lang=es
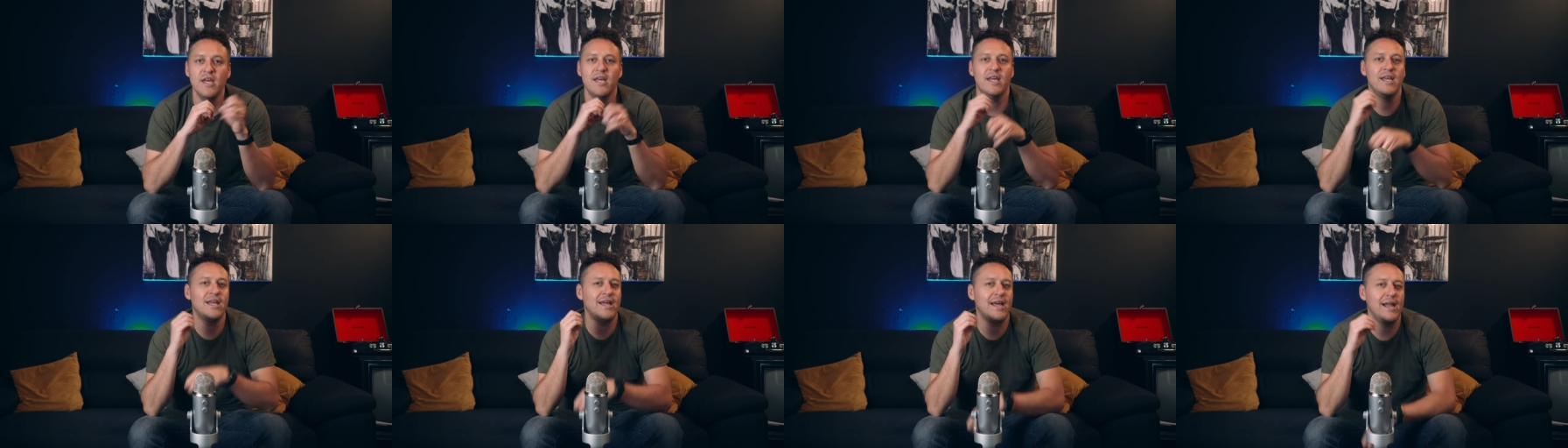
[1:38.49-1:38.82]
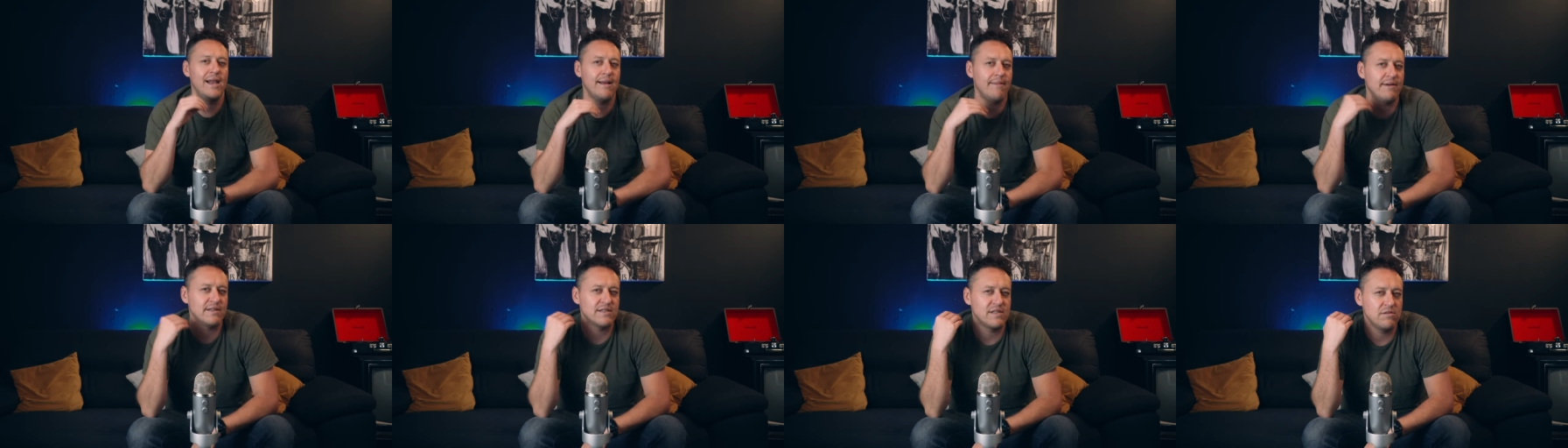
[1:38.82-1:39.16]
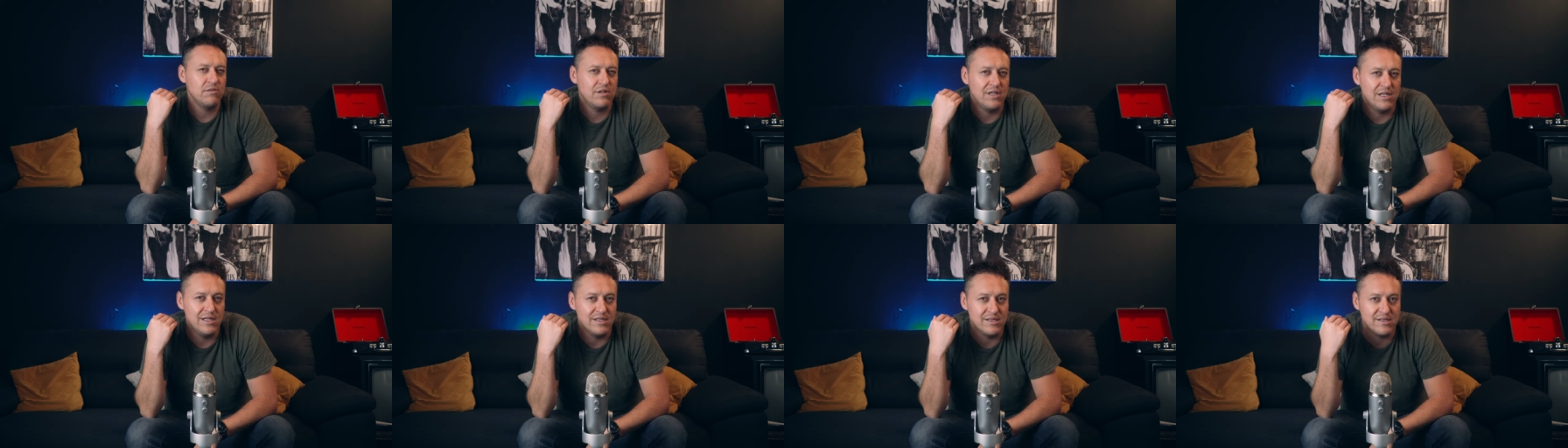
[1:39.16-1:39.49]
y que la vas a
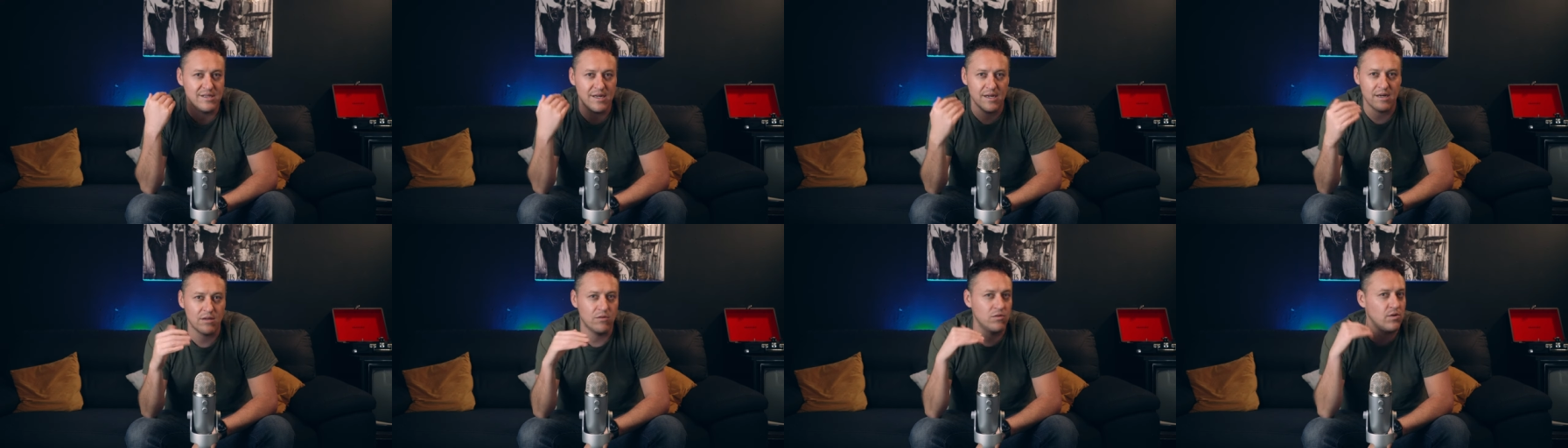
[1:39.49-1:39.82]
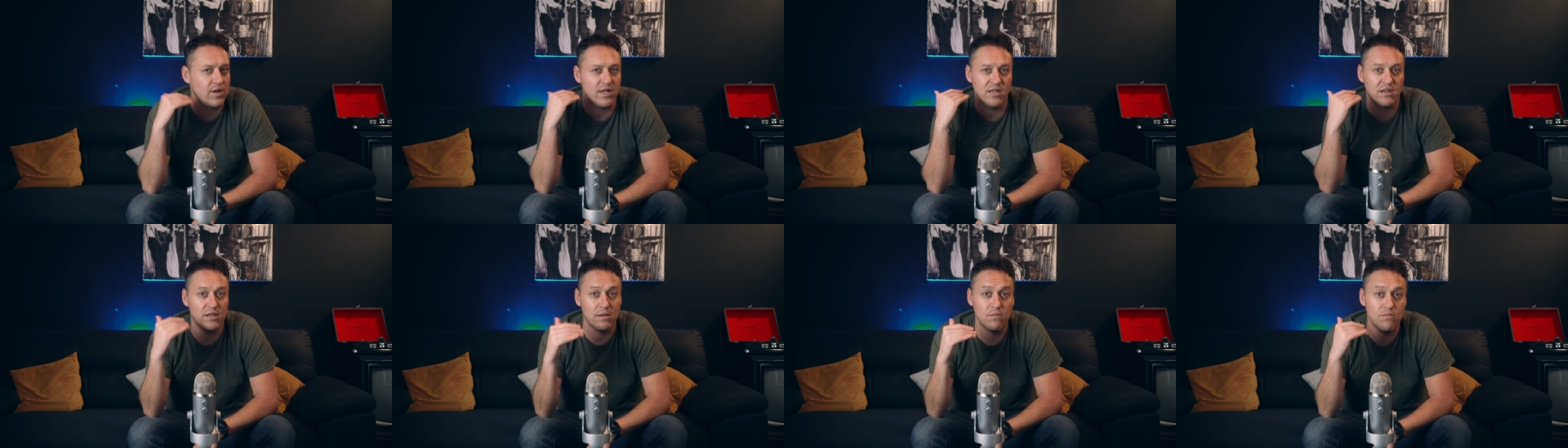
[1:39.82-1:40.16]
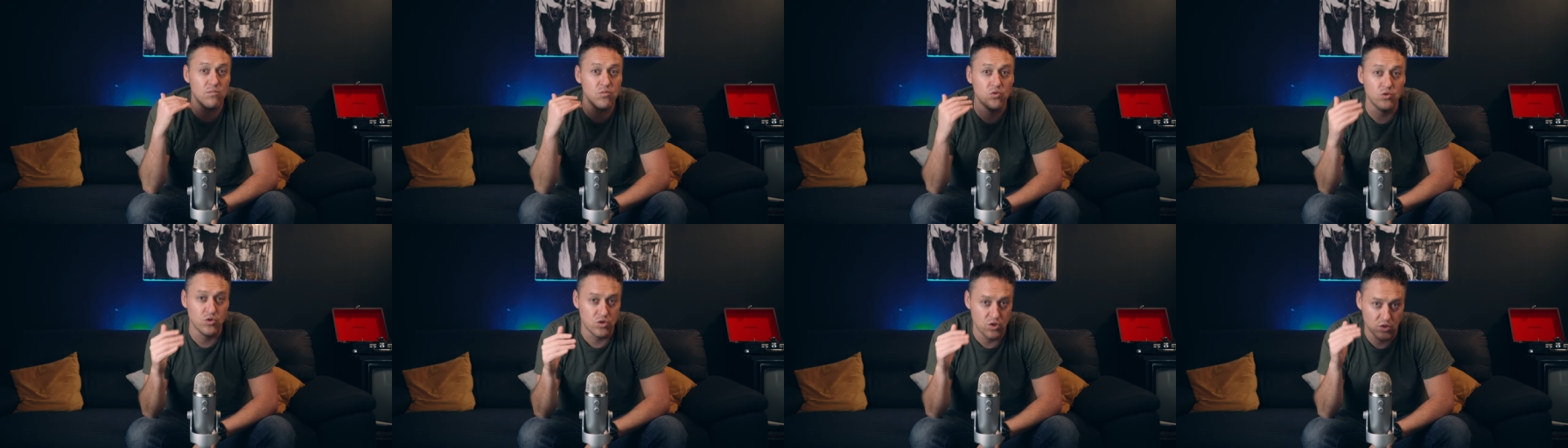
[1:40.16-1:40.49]
utilizar durante
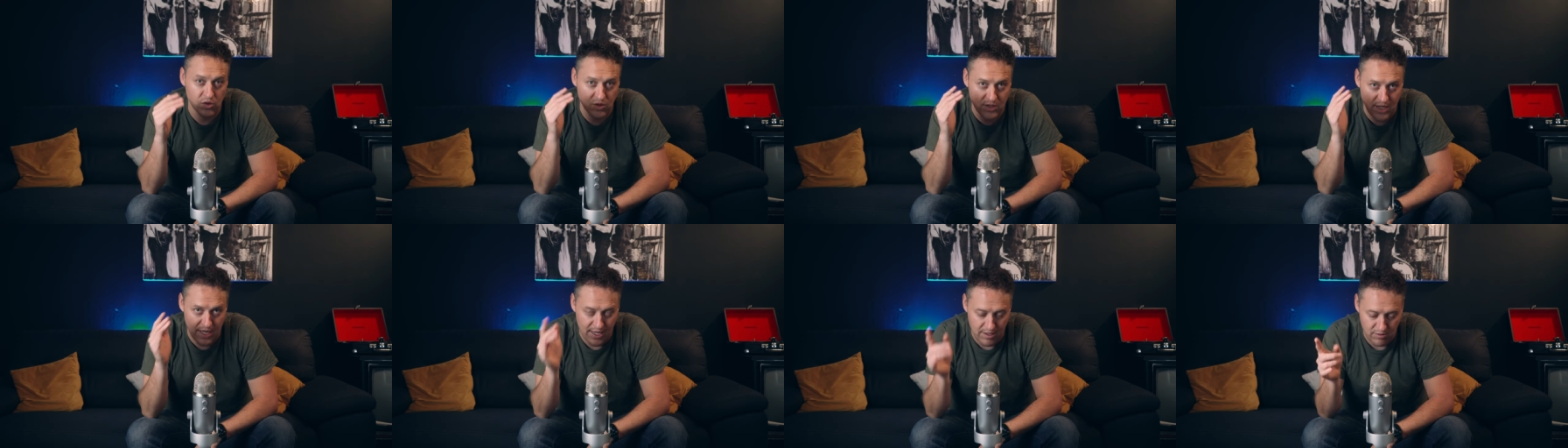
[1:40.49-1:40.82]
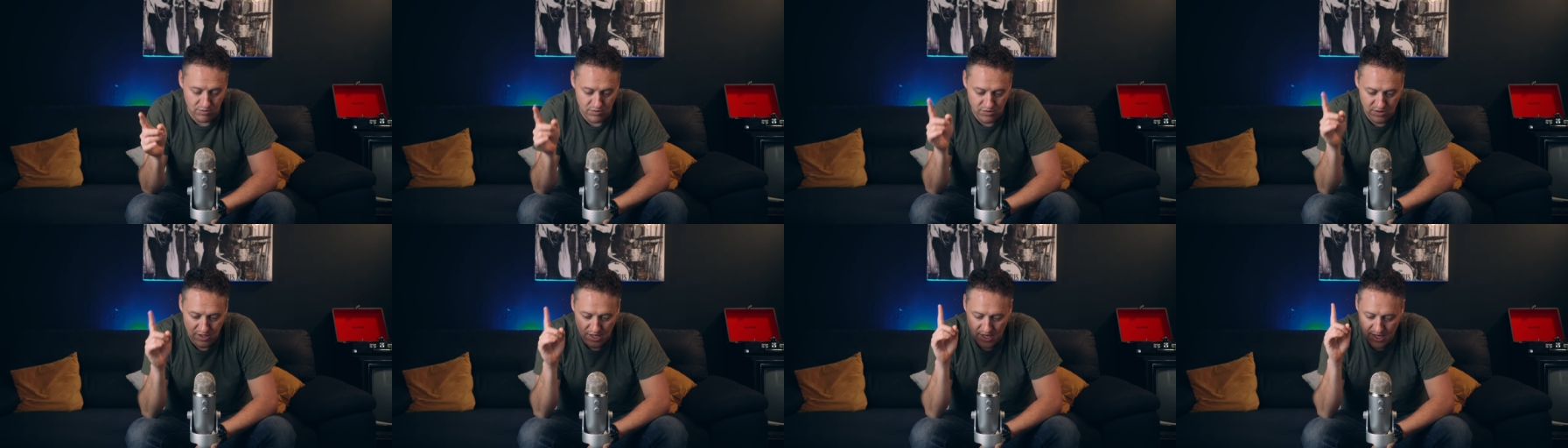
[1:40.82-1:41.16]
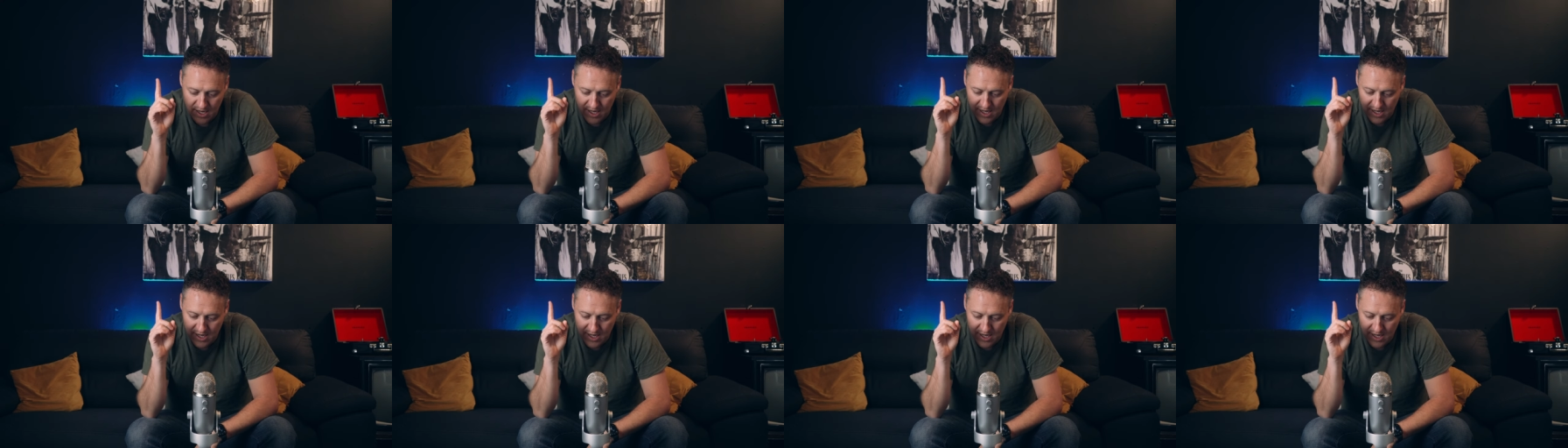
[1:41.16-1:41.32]
muchos años.